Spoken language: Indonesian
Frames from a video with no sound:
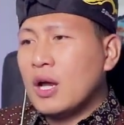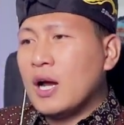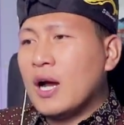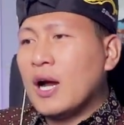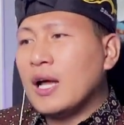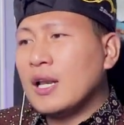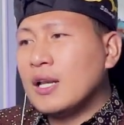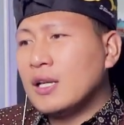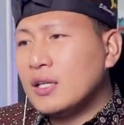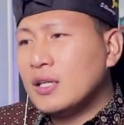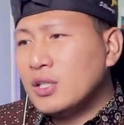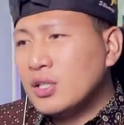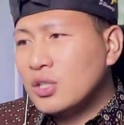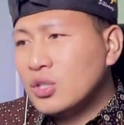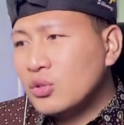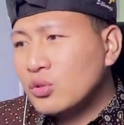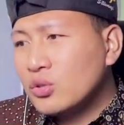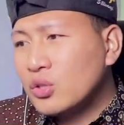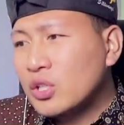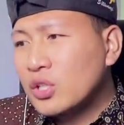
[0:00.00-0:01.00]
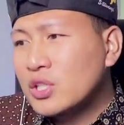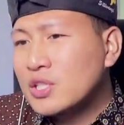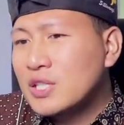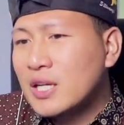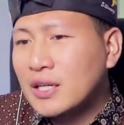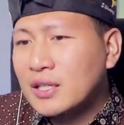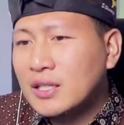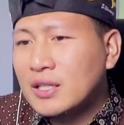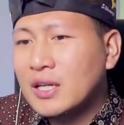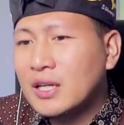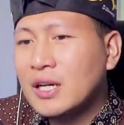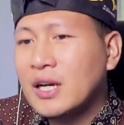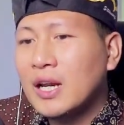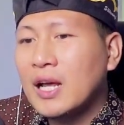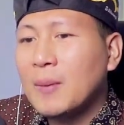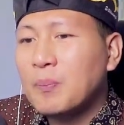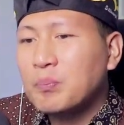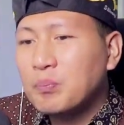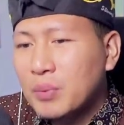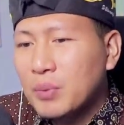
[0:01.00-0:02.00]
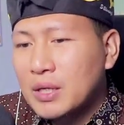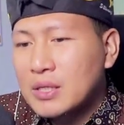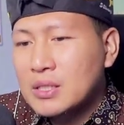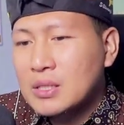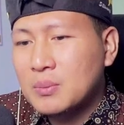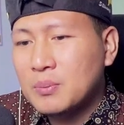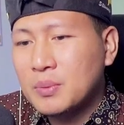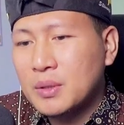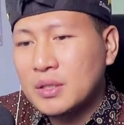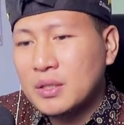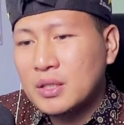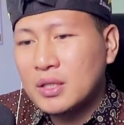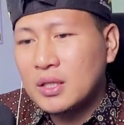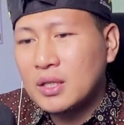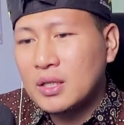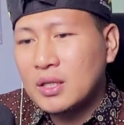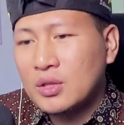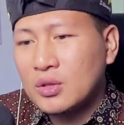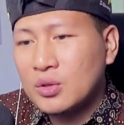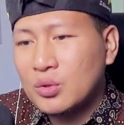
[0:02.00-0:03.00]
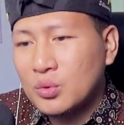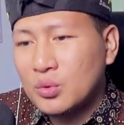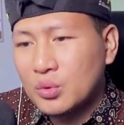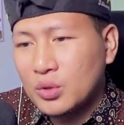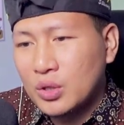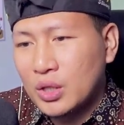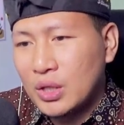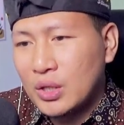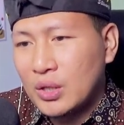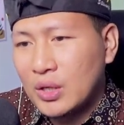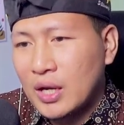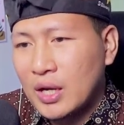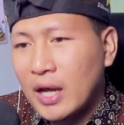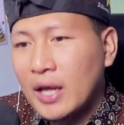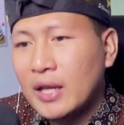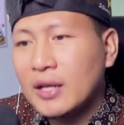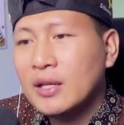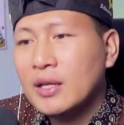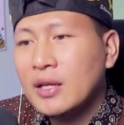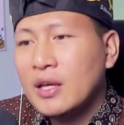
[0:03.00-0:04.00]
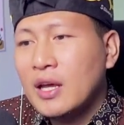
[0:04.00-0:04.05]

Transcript: hal ini tuh terjadi kenapa seperti itu gitu kan